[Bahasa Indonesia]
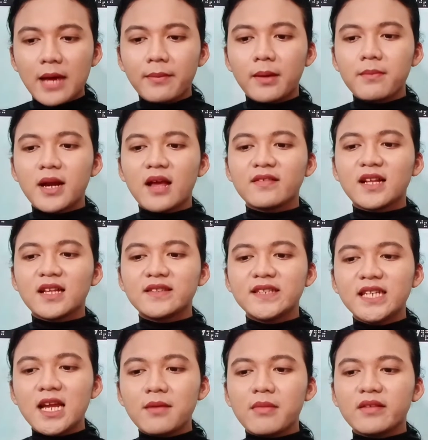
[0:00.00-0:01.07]
member asal
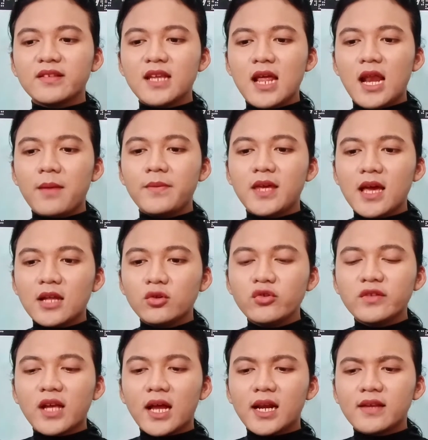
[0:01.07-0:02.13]
Cina masih dalam
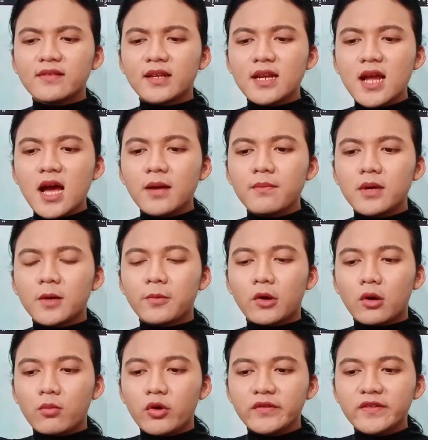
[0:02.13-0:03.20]
hiatus karena sedang
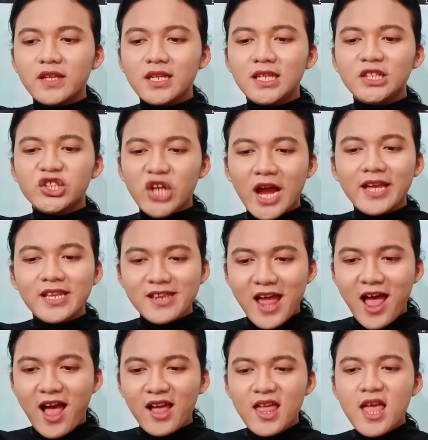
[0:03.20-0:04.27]
berpromosi di
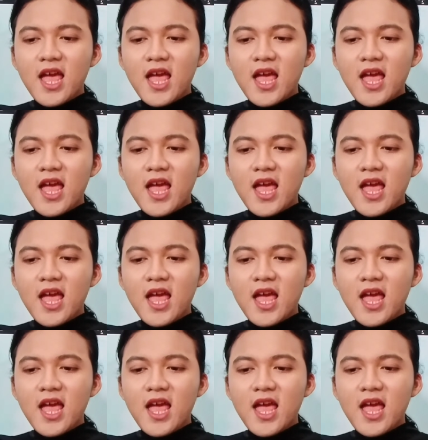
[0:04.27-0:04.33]
China